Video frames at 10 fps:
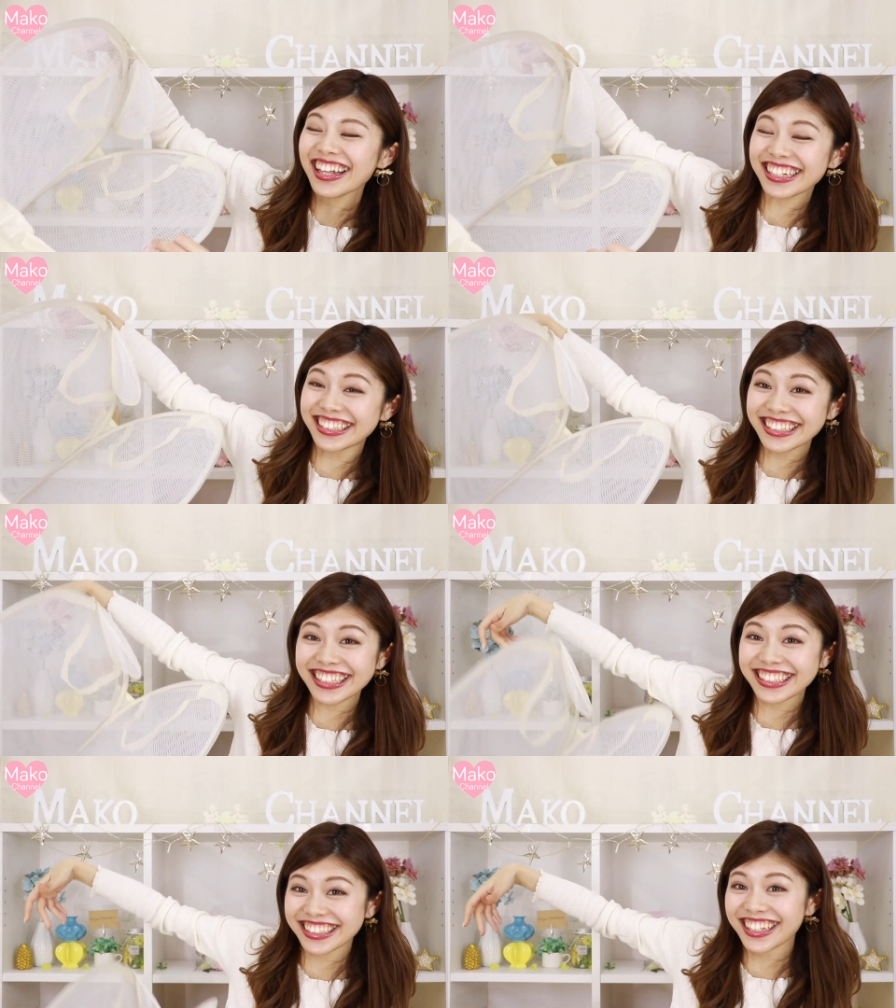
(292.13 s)
え
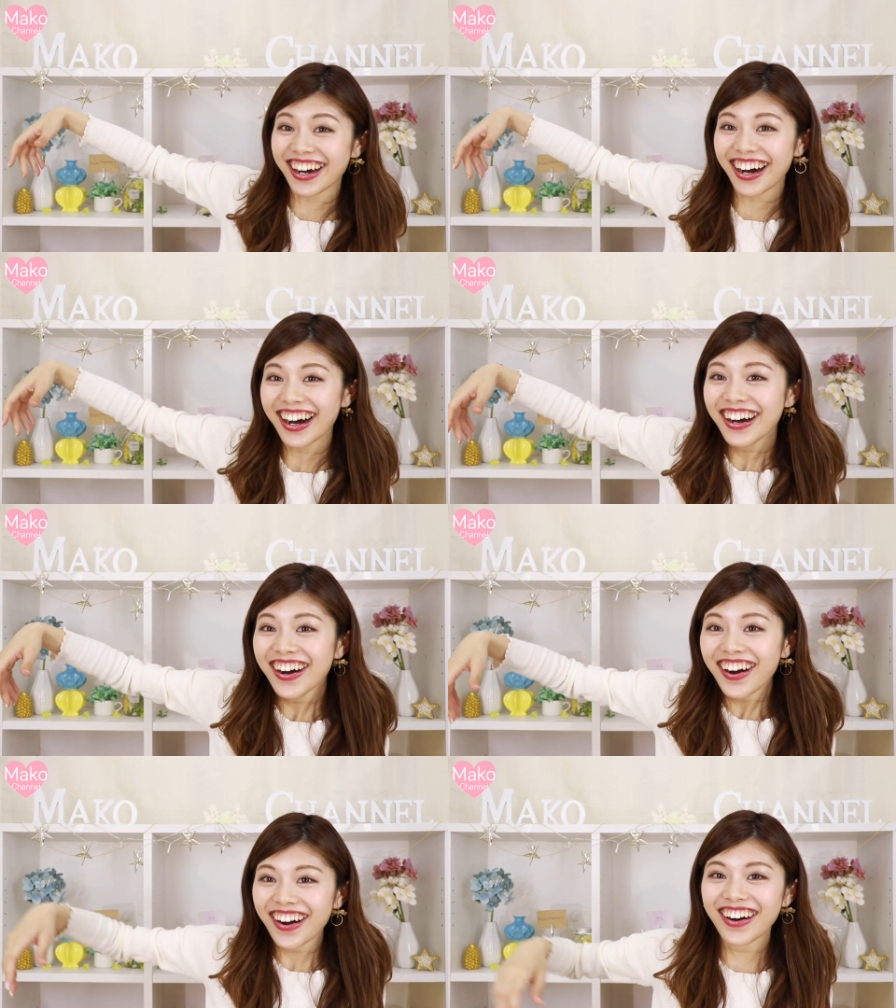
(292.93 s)
クリスト
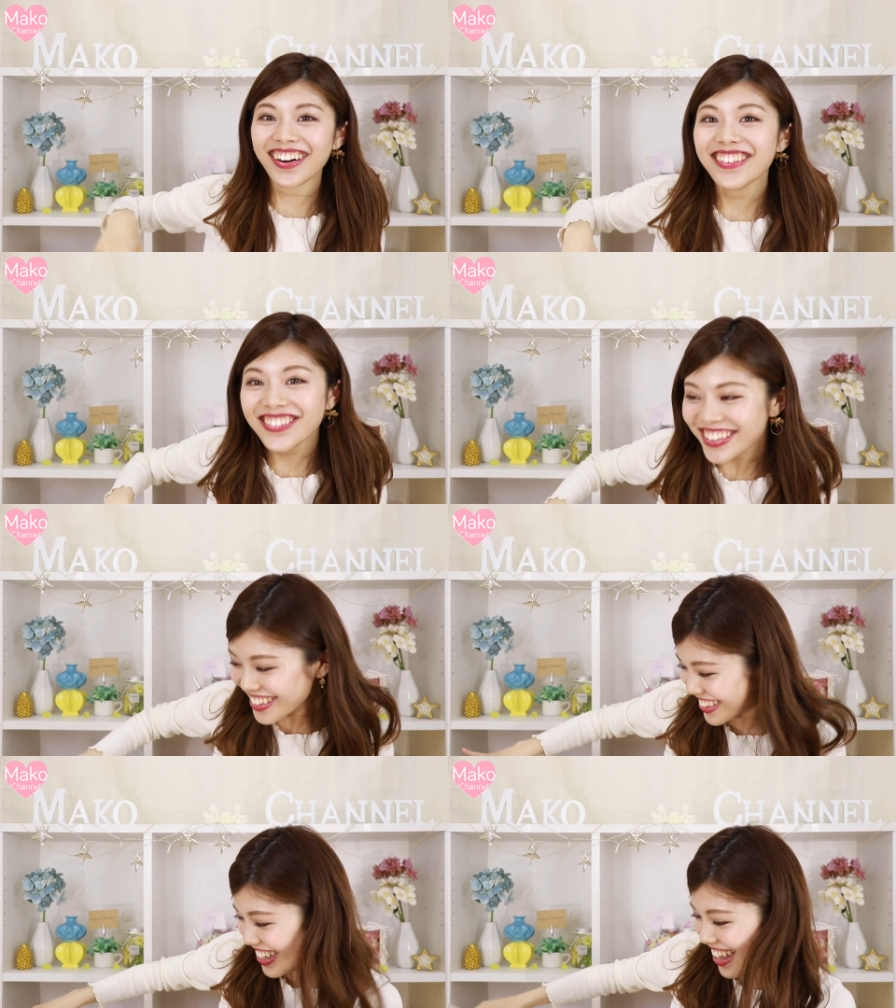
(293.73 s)

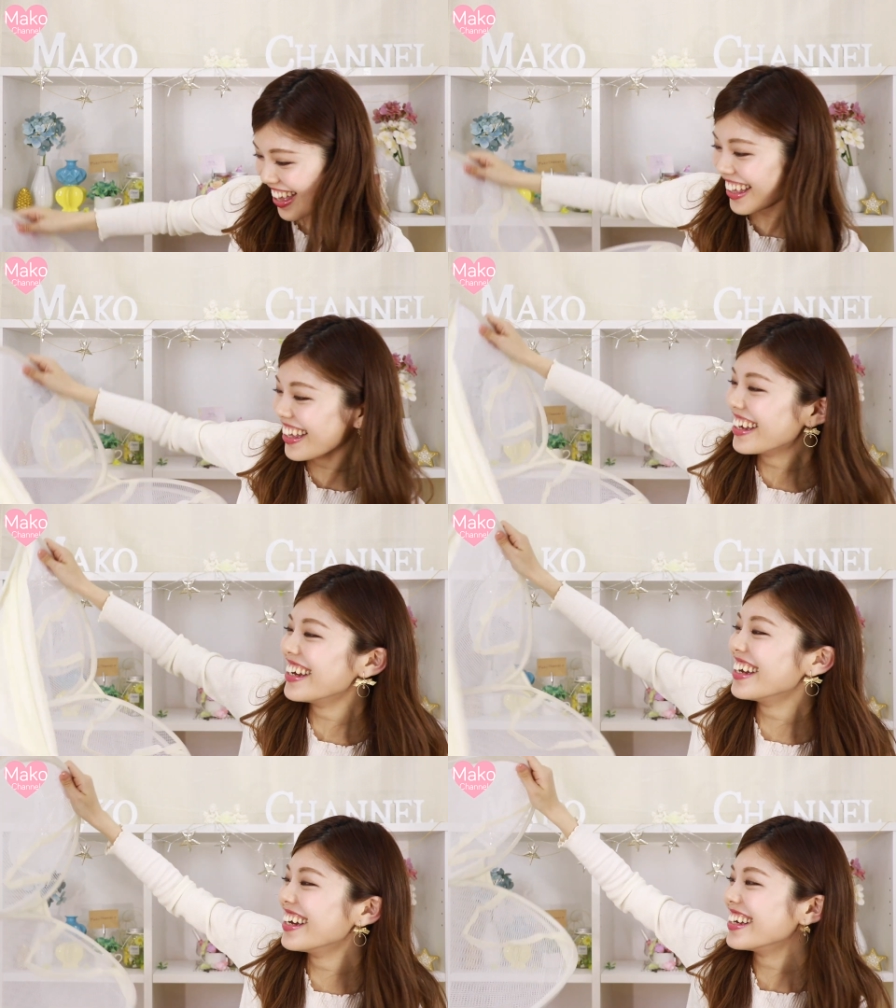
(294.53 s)
危
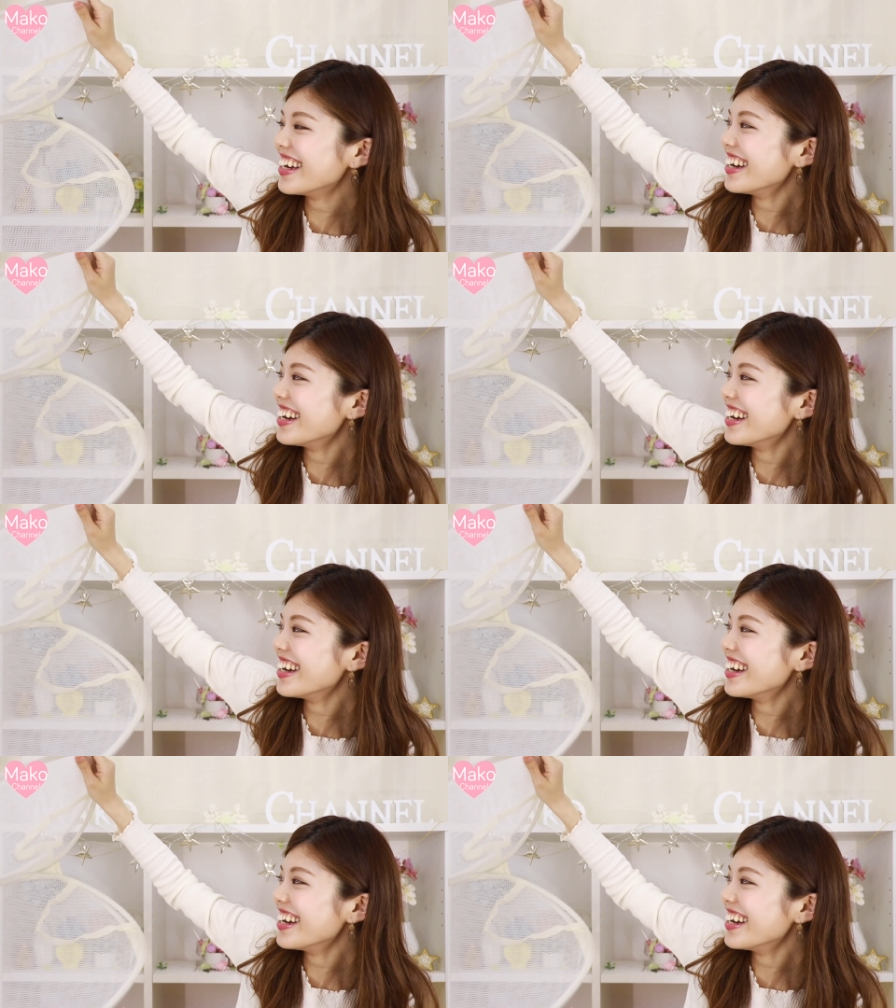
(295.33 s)
ね